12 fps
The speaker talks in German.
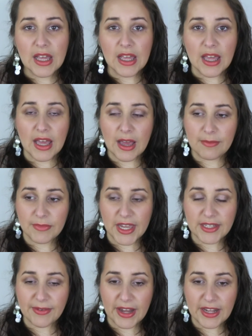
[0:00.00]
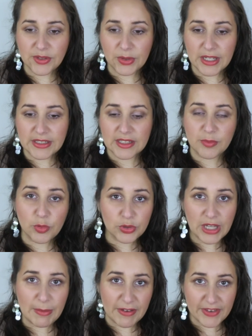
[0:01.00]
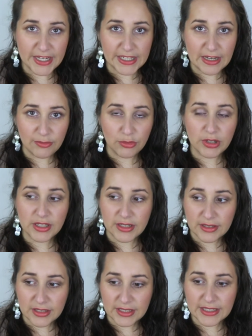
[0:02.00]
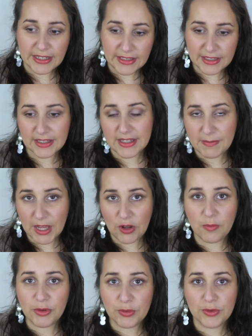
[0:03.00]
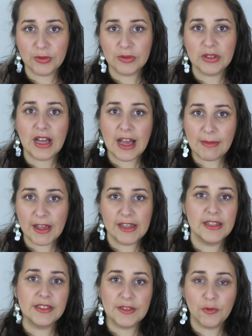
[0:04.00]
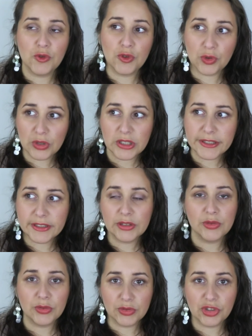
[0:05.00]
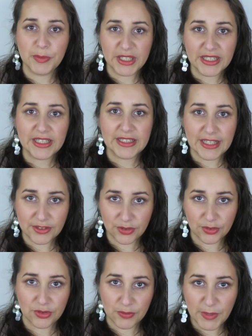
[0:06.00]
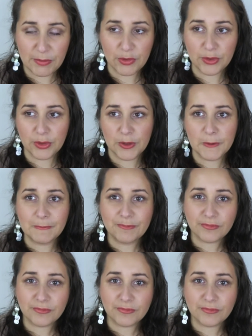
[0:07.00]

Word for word: Ähm, es war dann so, dass das Blut aber weniger wurde. Ich hatte immer noch Blutungen, aber die wurden dunkel und schmierig, also so Schmierblutungen.